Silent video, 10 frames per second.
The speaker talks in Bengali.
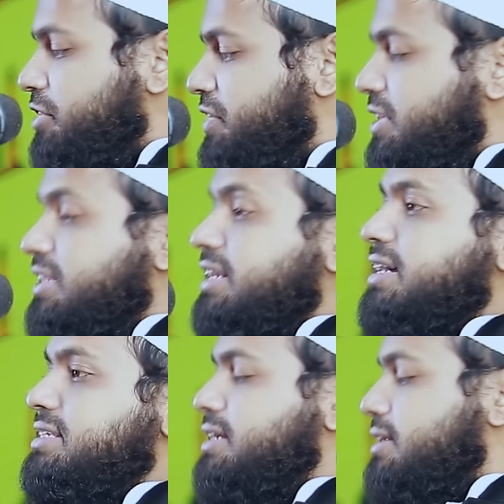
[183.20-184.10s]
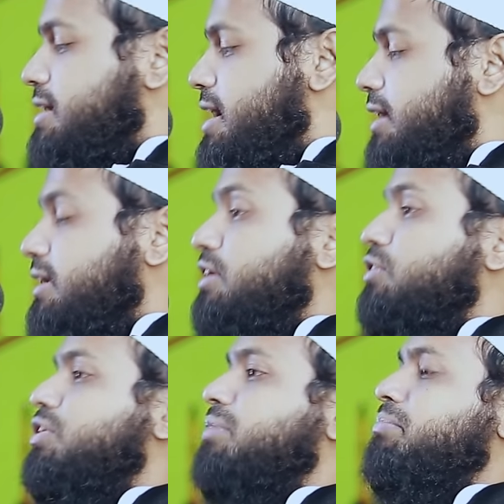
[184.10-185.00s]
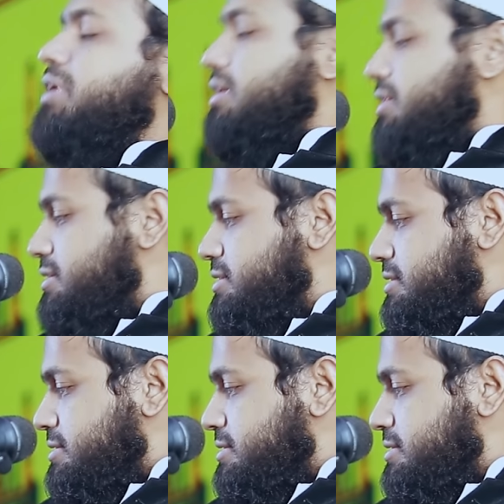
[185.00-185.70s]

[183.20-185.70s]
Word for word: শরীফের তিন হাজার আটান্ন নাম্বার হাদিস